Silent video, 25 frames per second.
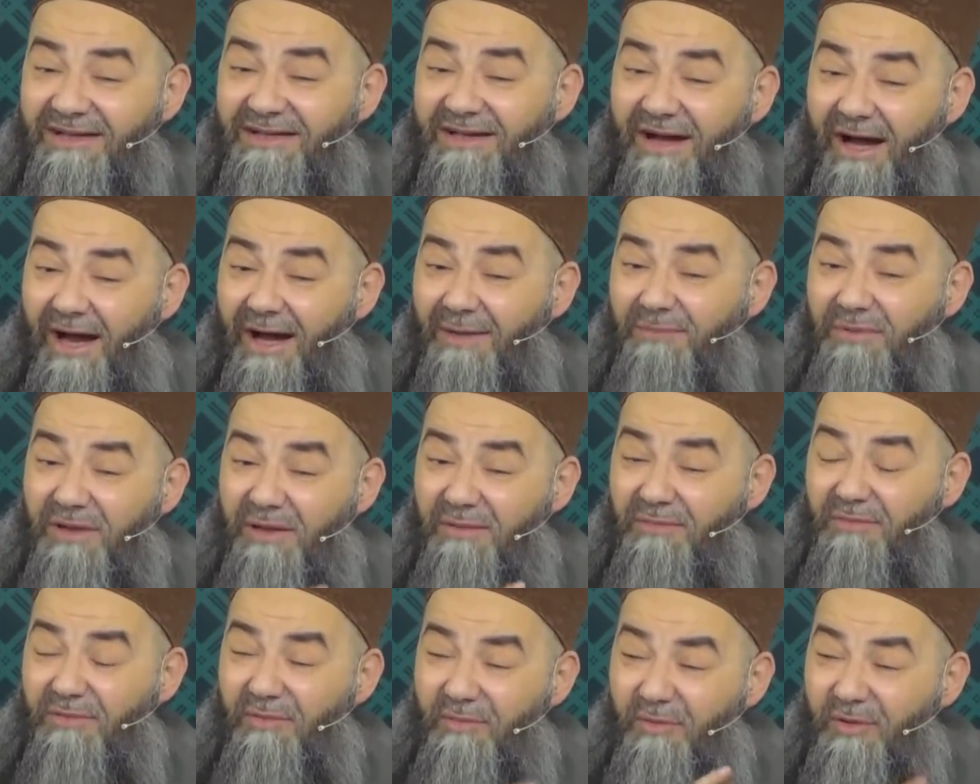
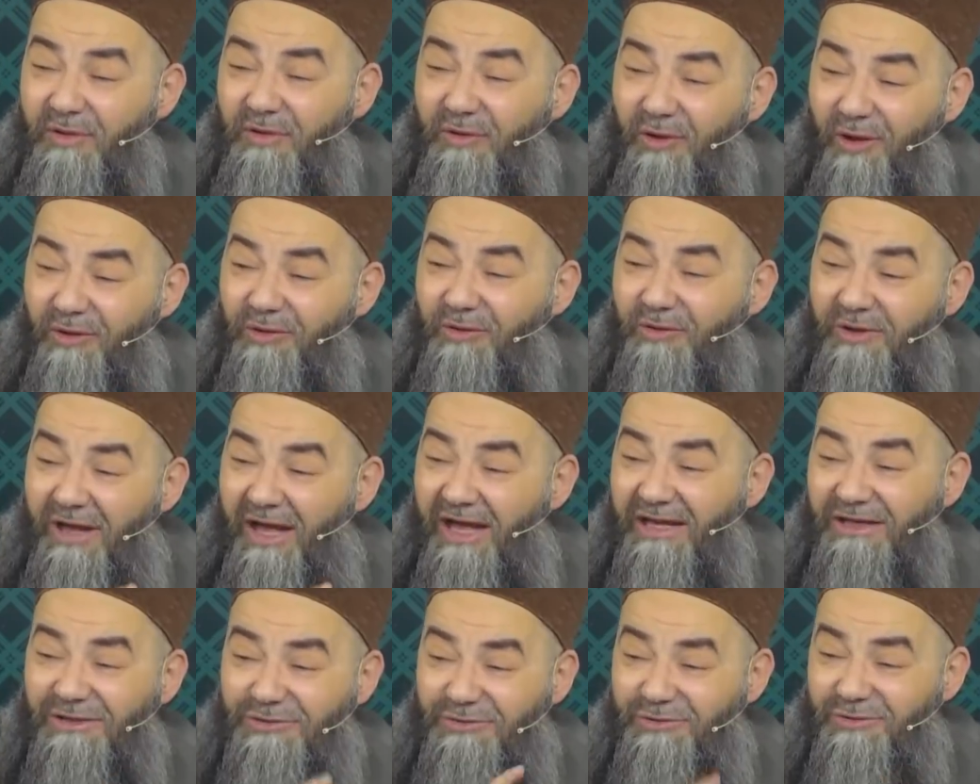Habibimin yolunu
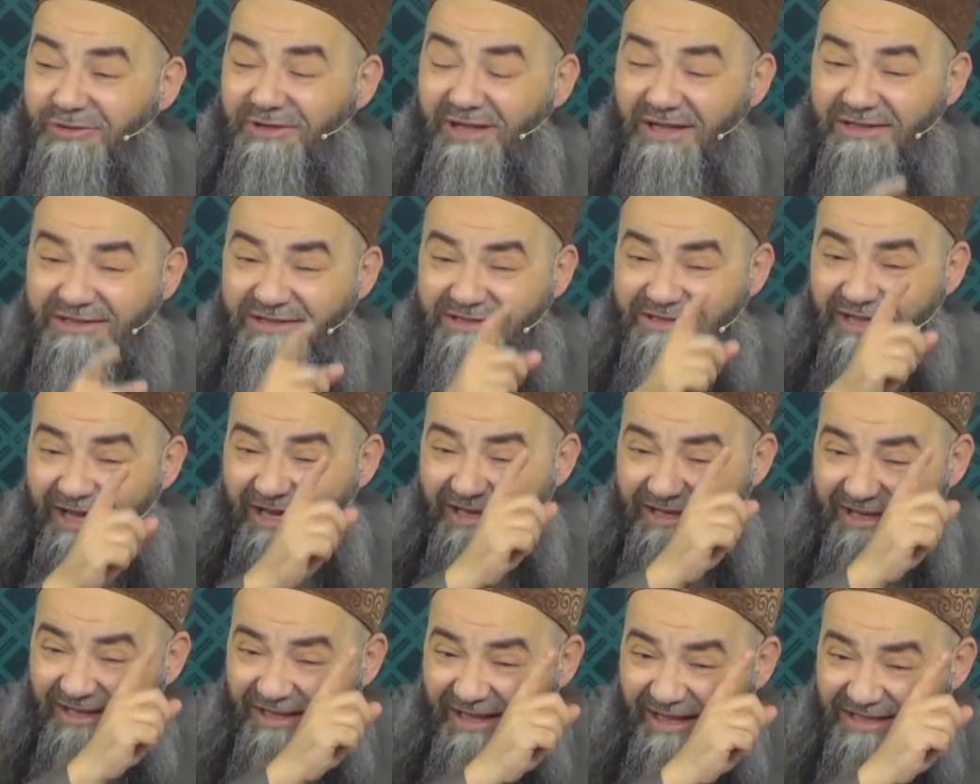eli sünneti
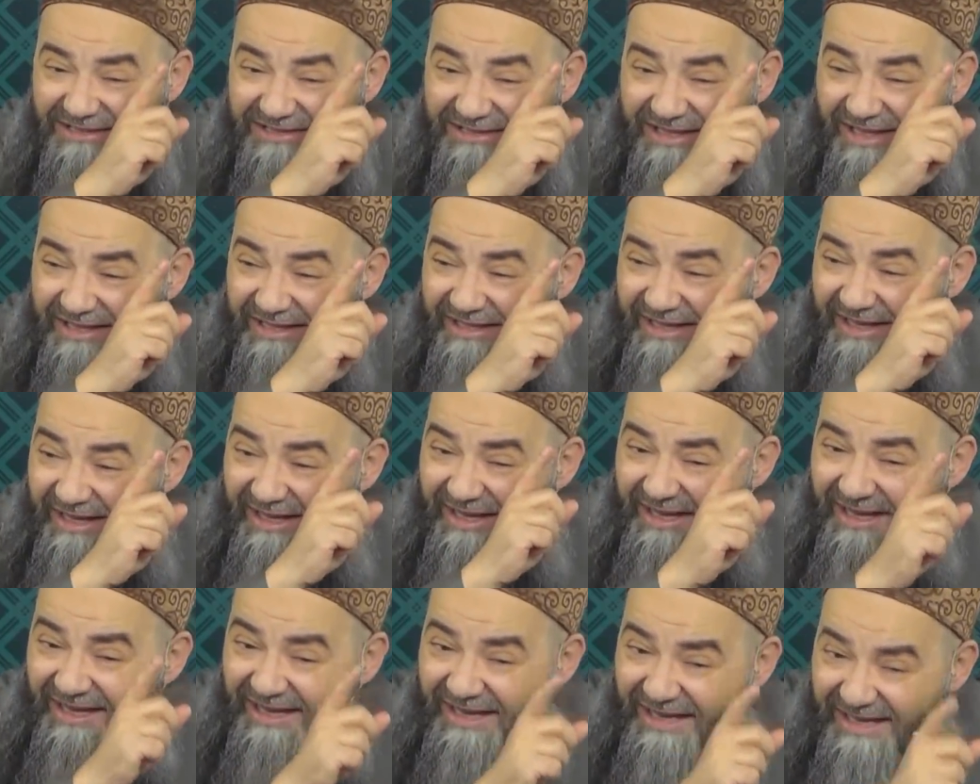terk
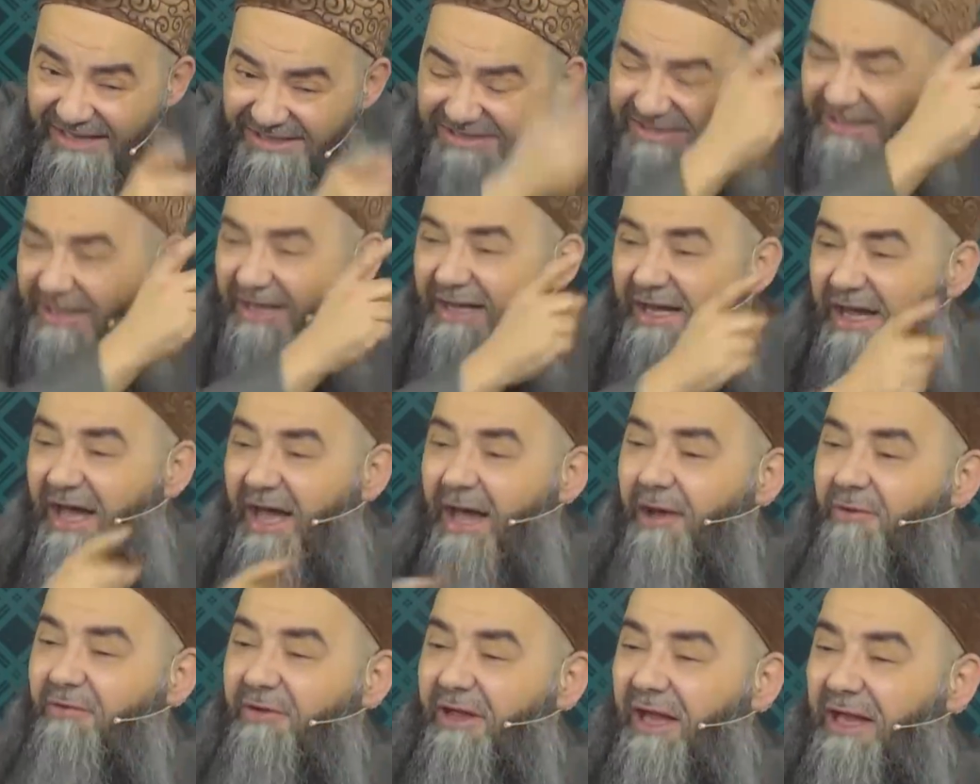ederseniz
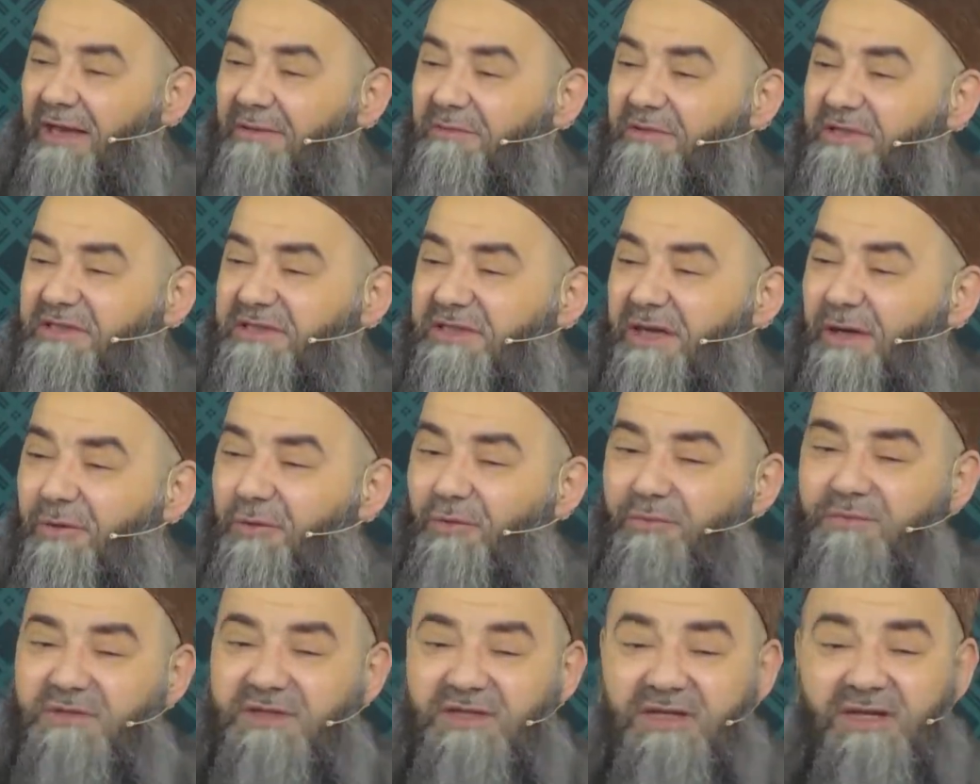ev
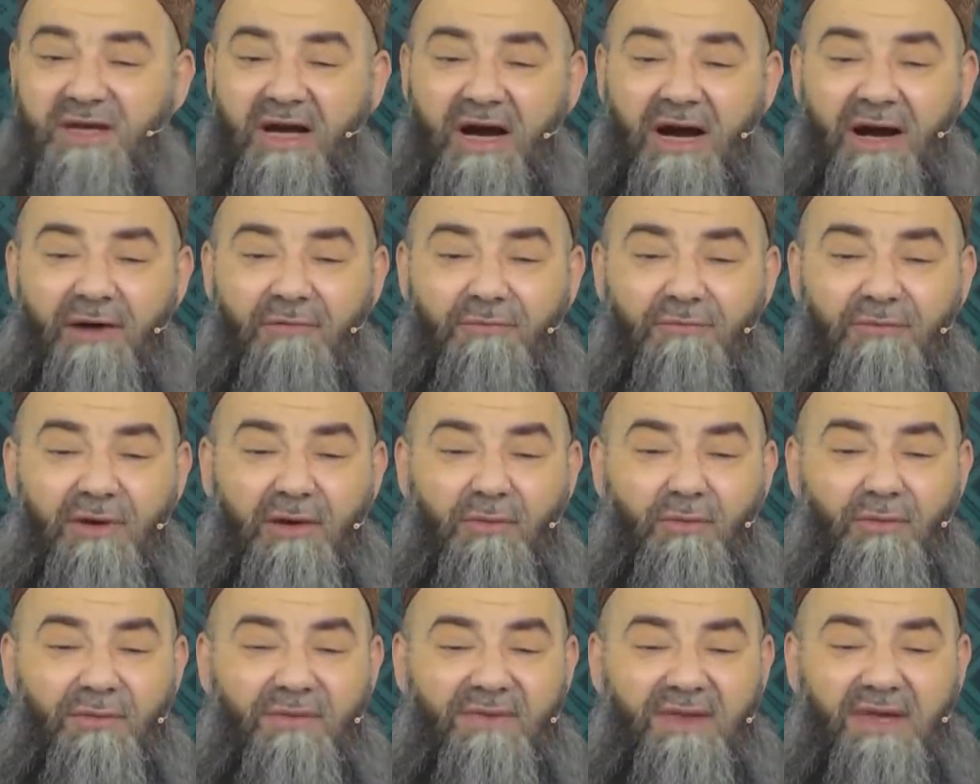yelbisekum şi'an ve
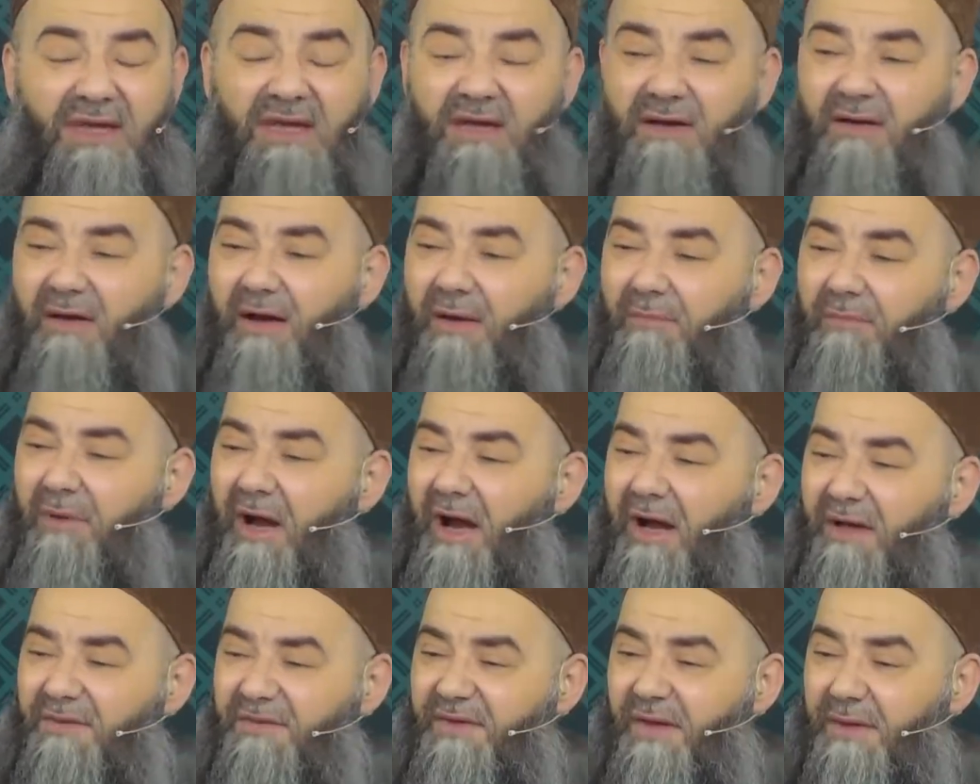yuzîka
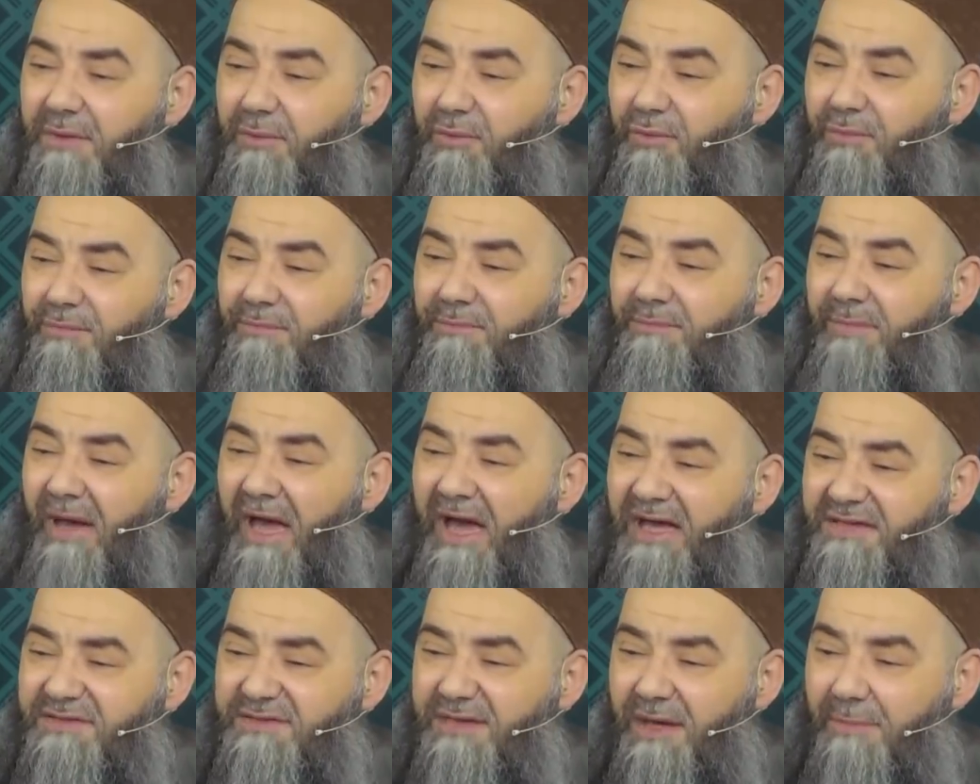ba'dakum
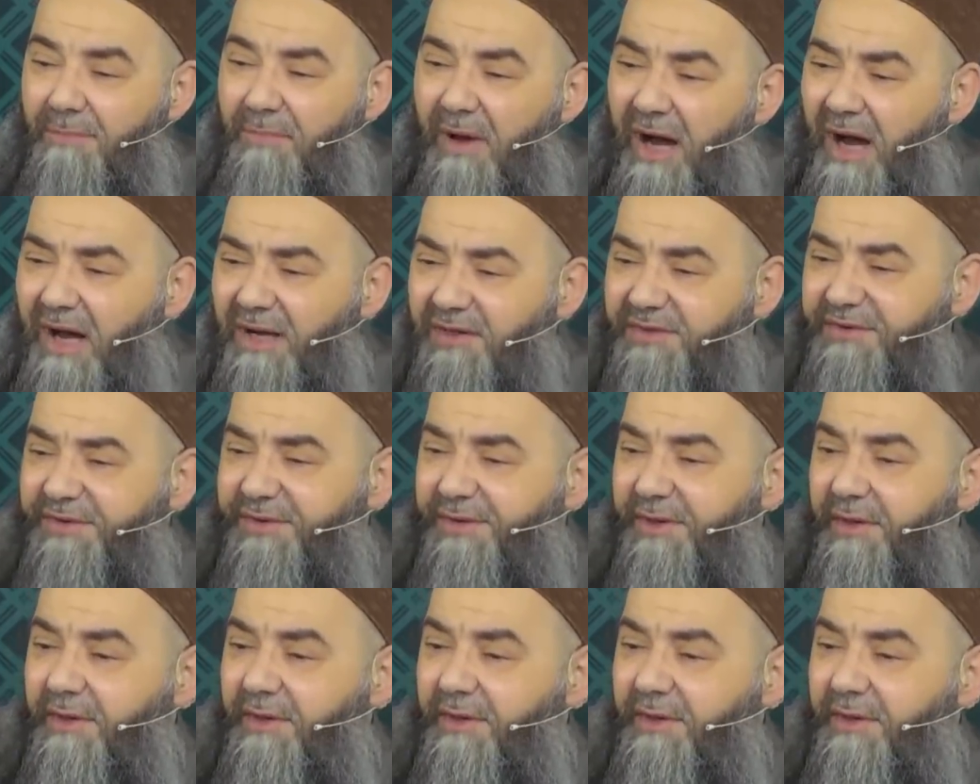be'se ba'd.